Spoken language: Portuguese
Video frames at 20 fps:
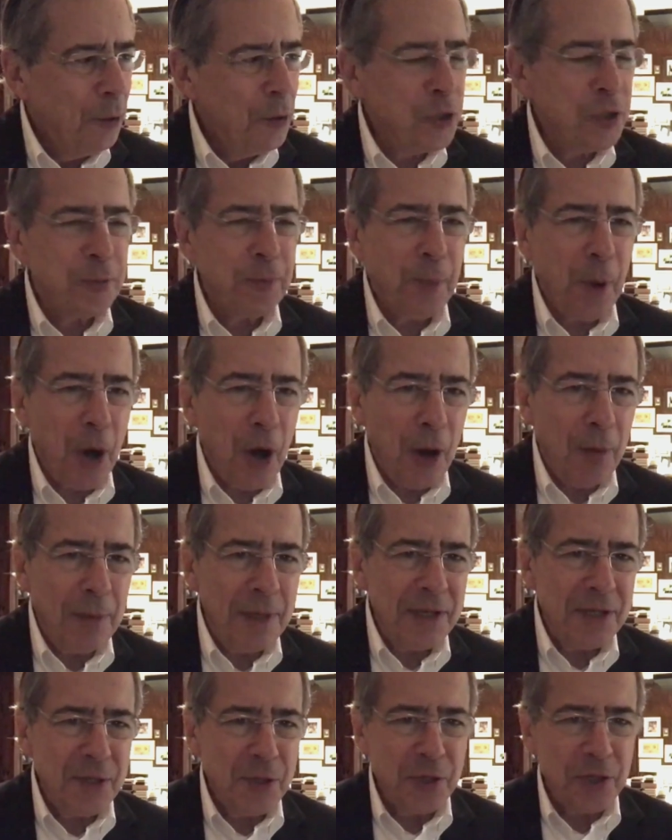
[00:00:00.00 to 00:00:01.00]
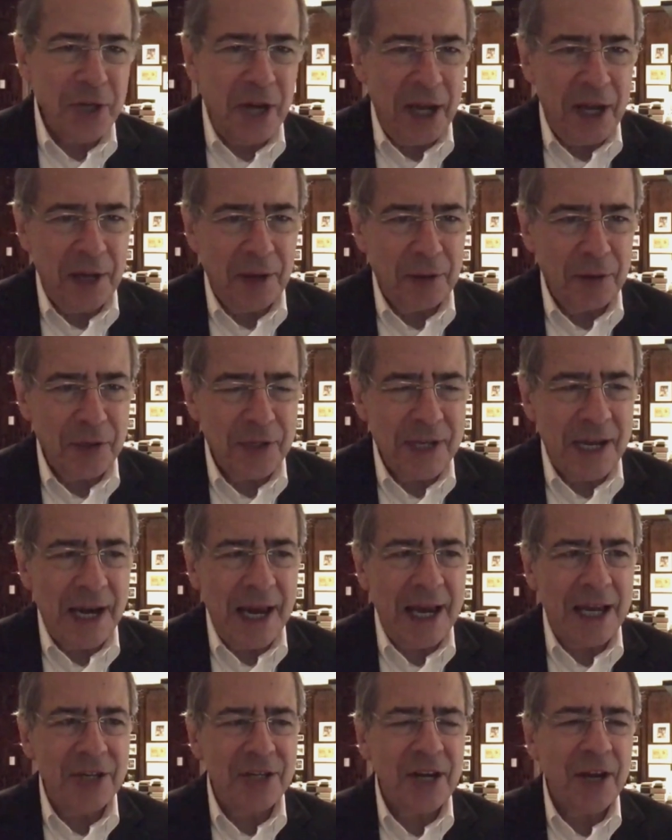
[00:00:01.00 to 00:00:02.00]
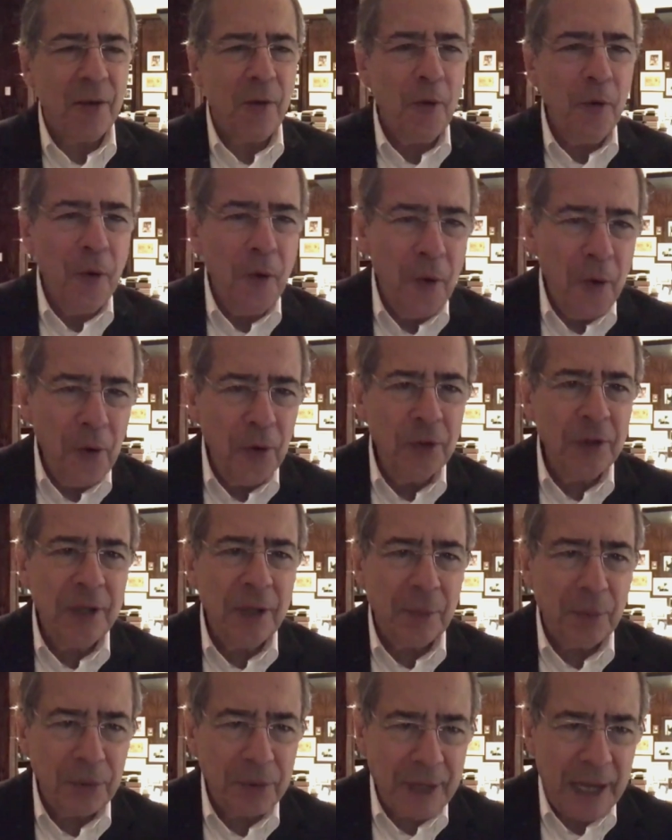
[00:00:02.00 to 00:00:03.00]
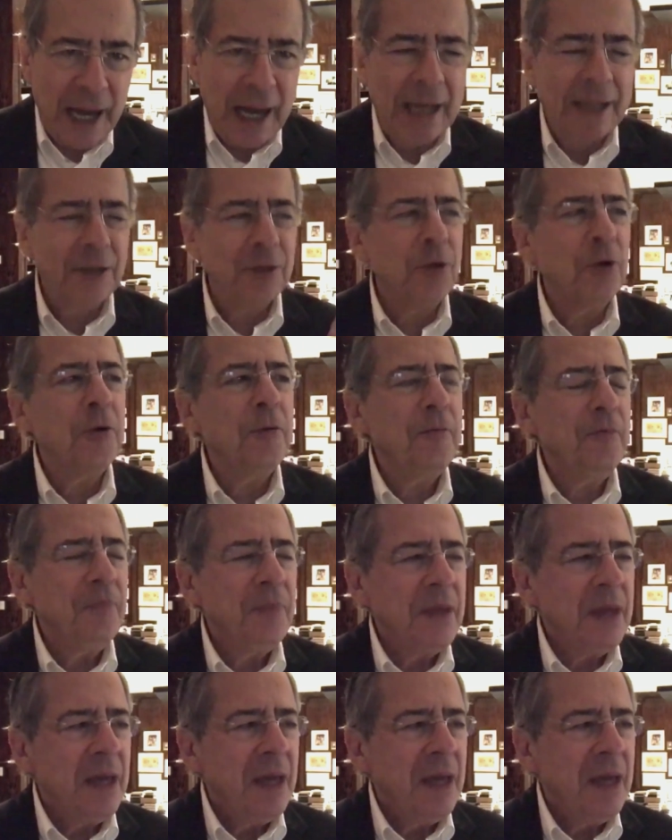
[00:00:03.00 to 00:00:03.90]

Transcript: os pobres e os negros elegem um deputado